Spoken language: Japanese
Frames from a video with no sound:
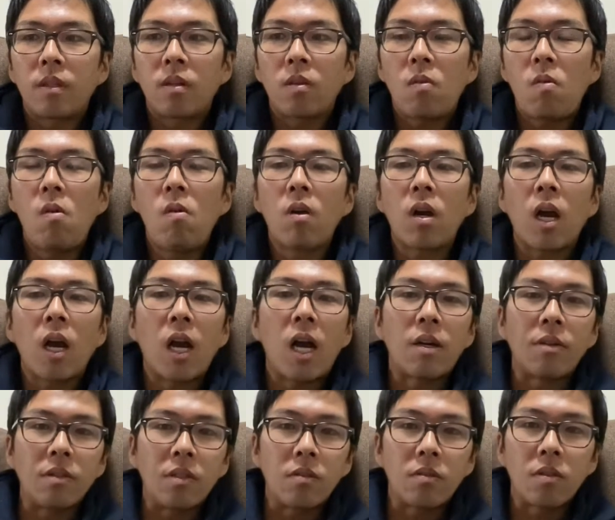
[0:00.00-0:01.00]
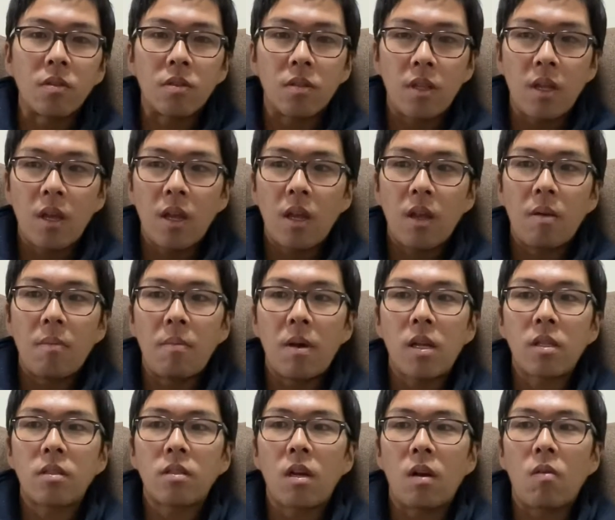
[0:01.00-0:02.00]
効果があるってことですね
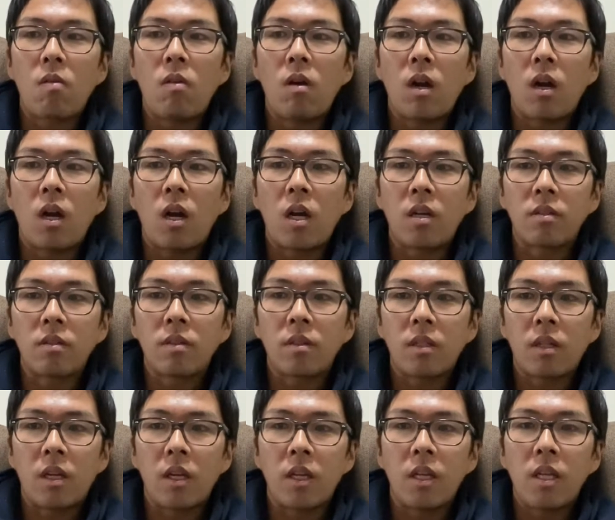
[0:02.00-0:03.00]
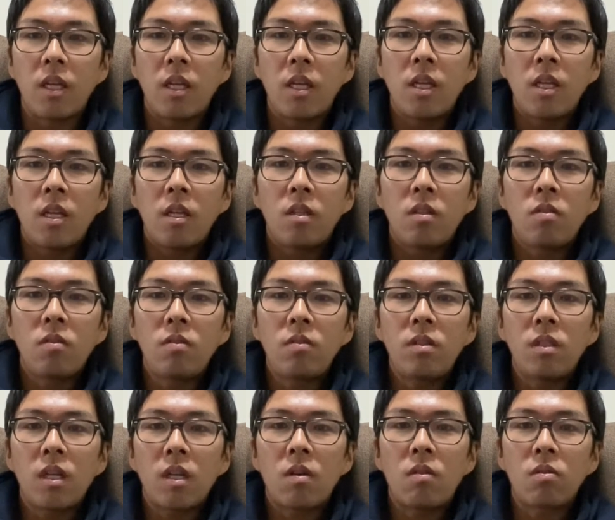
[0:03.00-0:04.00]
マスクは効果がある、はい、ど
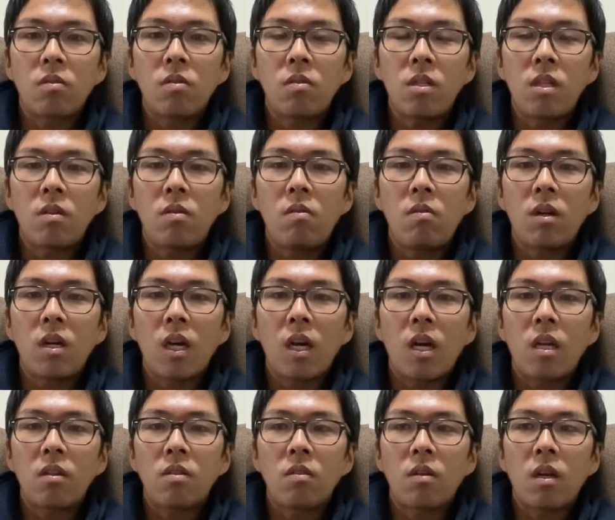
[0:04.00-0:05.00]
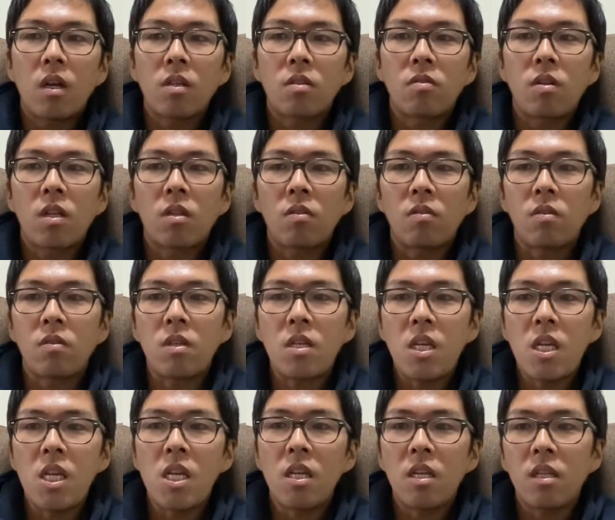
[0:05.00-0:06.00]
んなことに効果があるのかがその後の
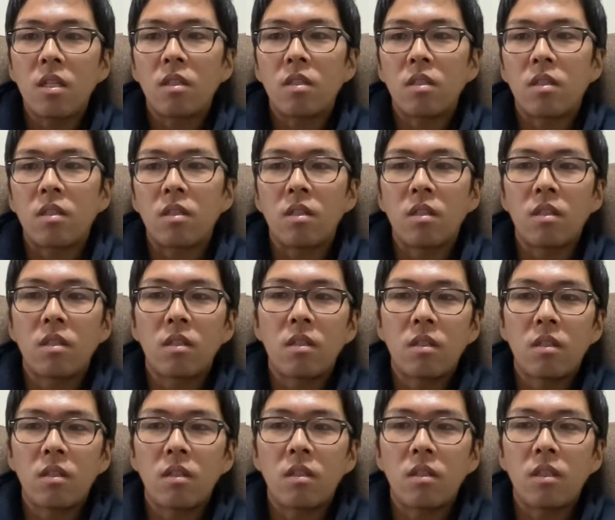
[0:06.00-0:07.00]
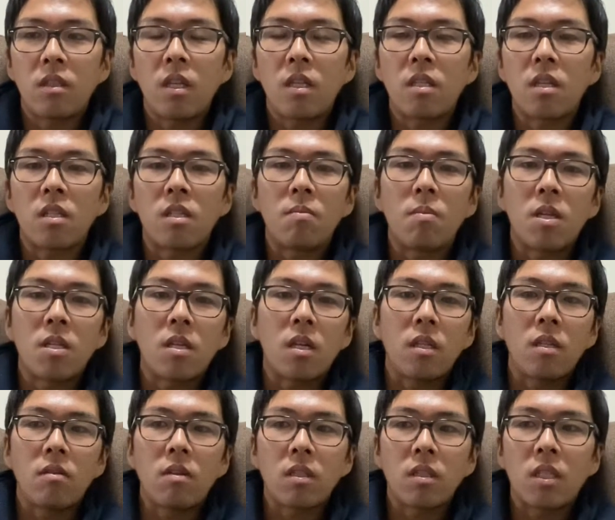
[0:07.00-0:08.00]
in てるてるてるで説明され
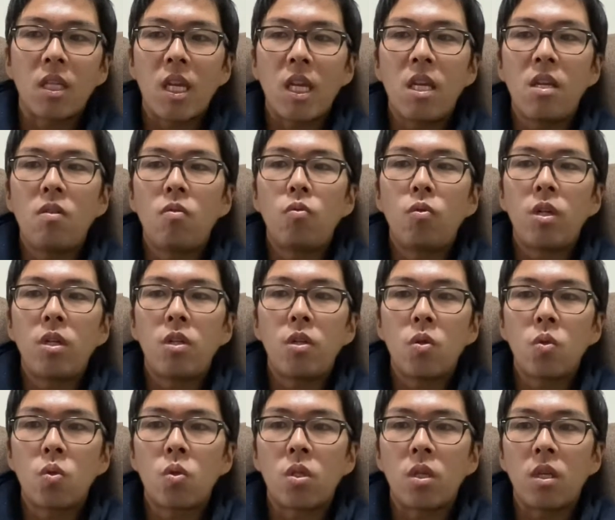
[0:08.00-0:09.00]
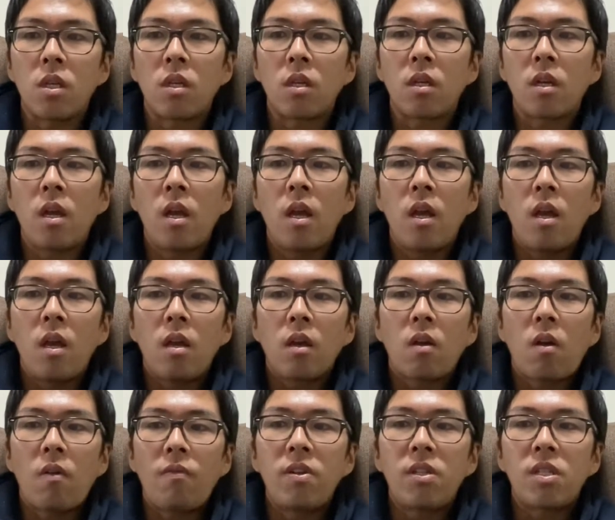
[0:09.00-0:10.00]
てるんです in reducing
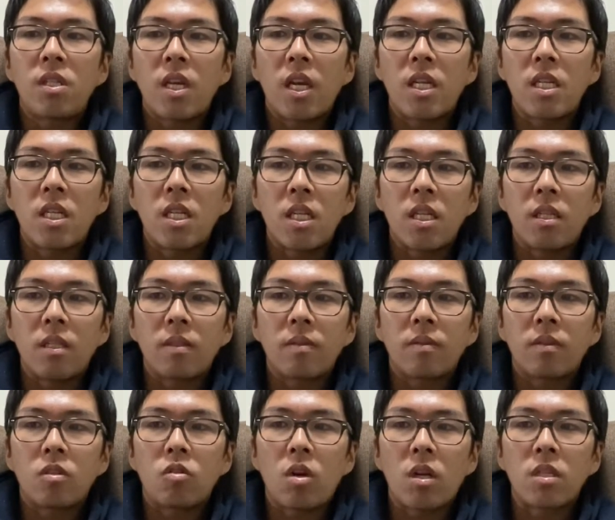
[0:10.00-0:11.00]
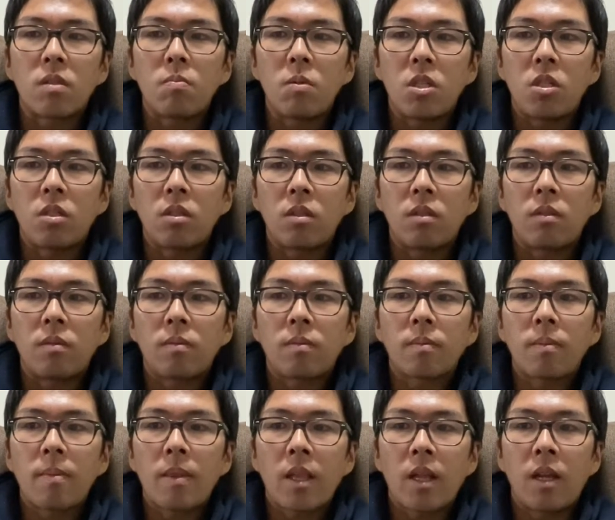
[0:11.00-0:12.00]
COVID-19 transmission、
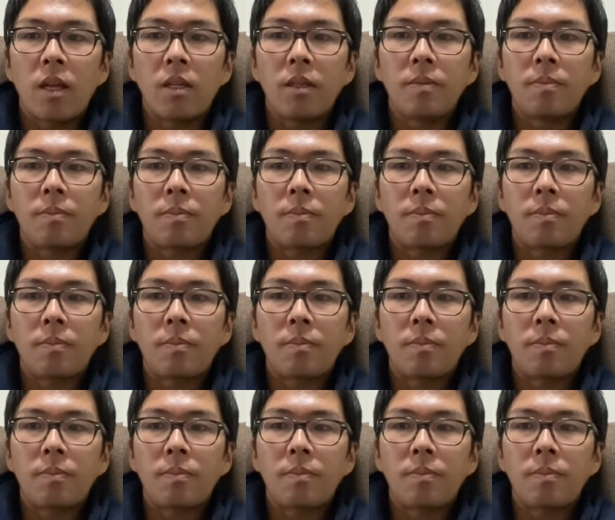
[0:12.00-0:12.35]
はい、